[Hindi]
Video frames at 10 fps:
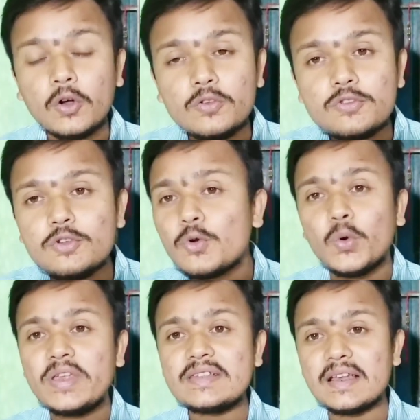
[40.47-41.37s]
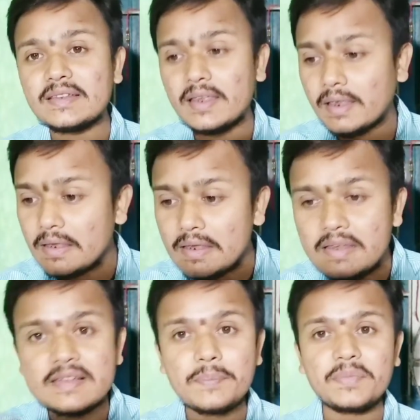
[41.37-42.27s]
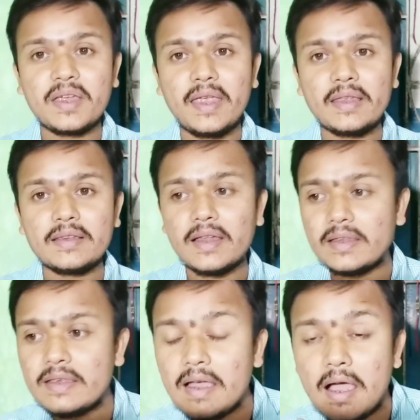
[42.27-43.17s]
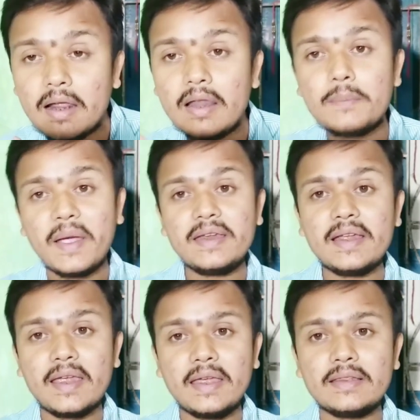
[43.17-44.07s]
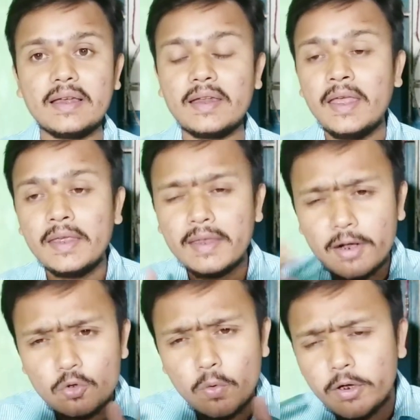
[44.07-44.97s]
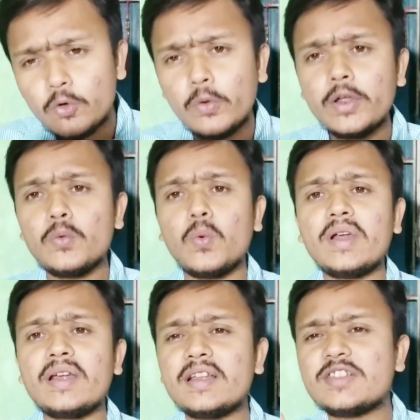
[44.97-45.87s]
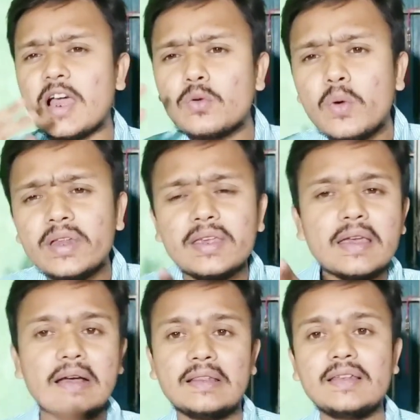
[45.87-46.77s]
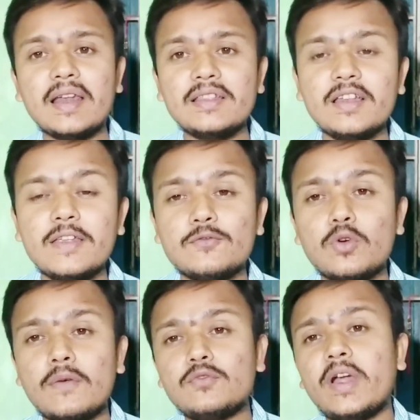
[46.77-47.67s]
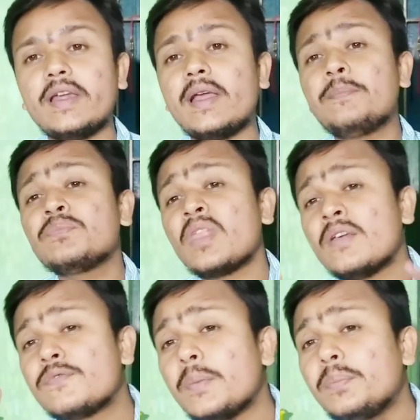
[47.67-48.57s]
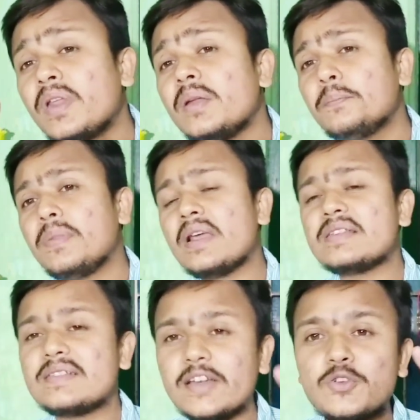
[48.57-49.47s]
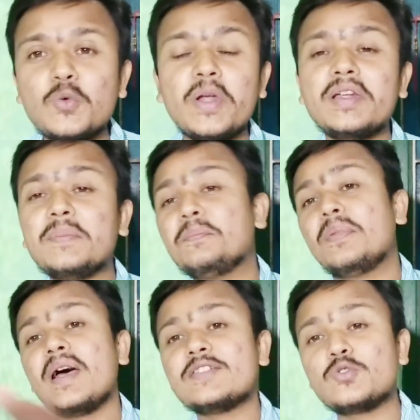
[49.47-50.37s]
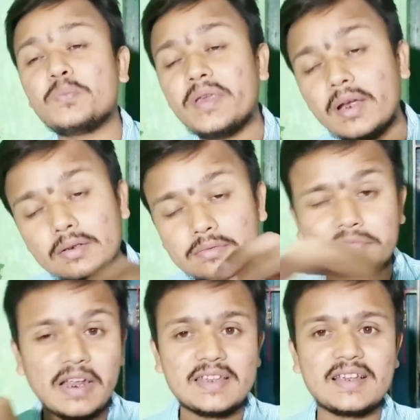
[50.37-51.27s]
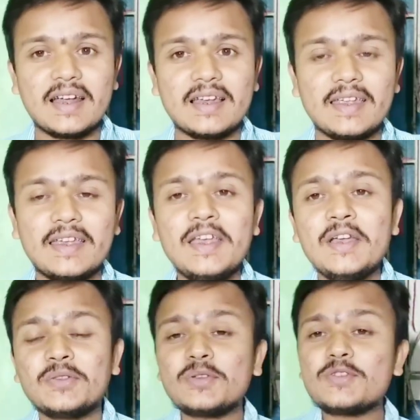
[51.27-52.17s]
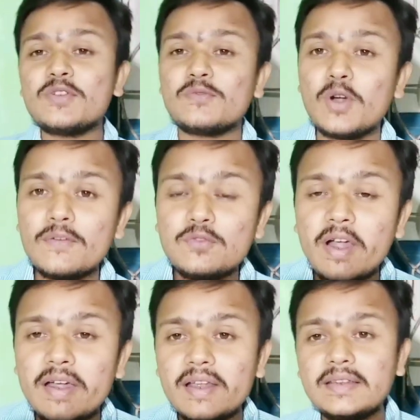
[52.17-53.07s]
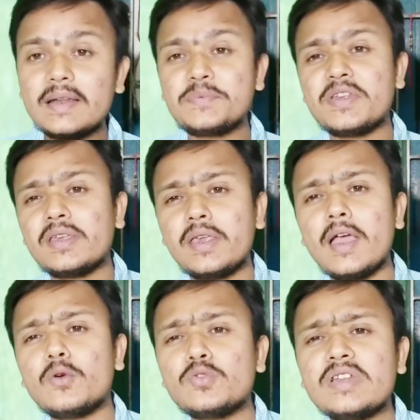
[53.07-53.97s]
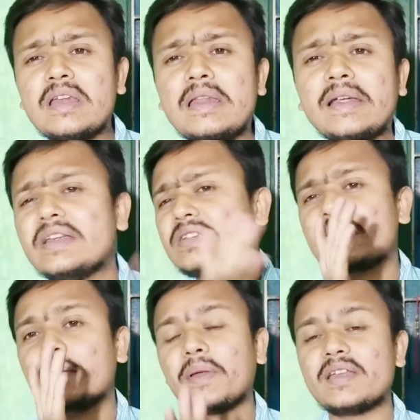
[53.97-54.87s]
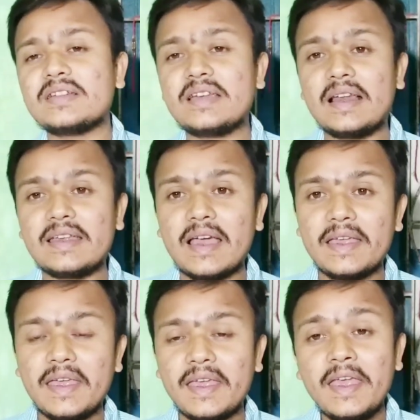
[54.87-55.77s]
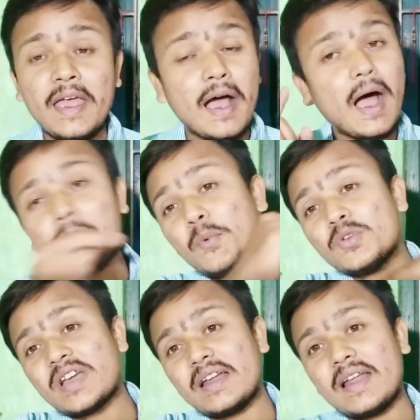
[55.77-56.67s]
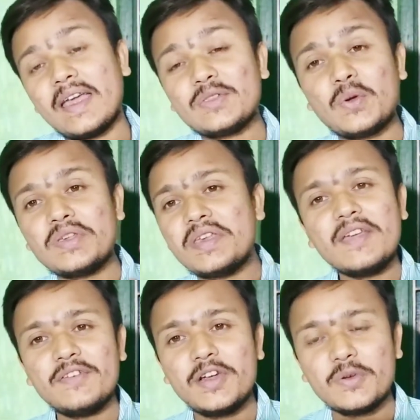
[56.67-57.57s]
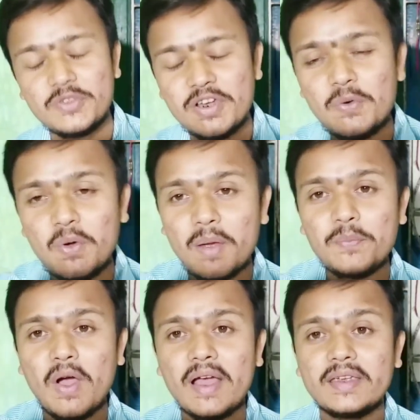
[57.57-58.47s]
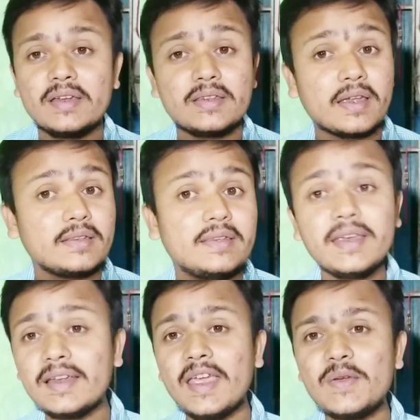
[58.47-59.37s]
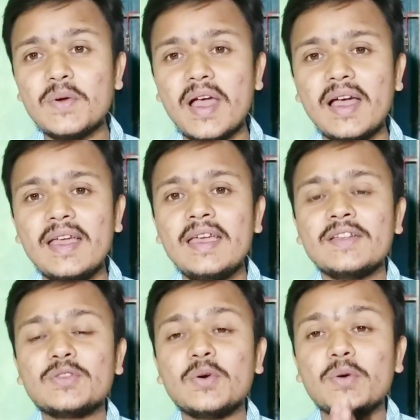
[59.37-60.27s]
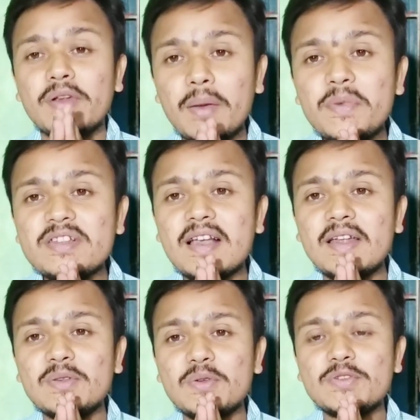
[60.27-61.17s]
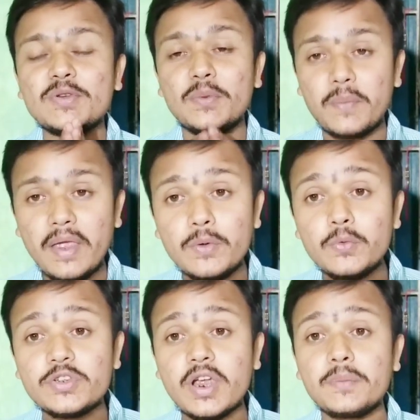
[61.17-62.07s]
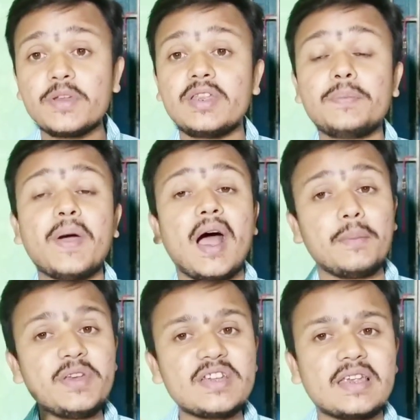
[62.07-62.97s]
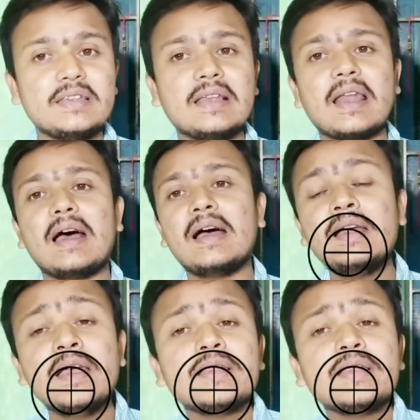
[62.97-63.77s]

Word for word: और दोस्तों हो ही सकते है कि इस हफ्ते के अंदर या अगला महीना के अंदर या 2021 का जनवरी के अंदर अंदर ही वोडाफोन आइडिया फिफ्टीन प्लस से ट्वेंटी प्लस रुपया टच कर ले तो दोस्तों वोडाफोन आइडिया की तरफ से क्या कुछ लेटेस्ट खबर आज निकल के आए हैं आपको जानना है तो ये वीडियो जरूर आपको आखिर तक देखना ही होगा तो नमस्कार दोस्तों मैं हूं श्यामदीप हमेशा की तरह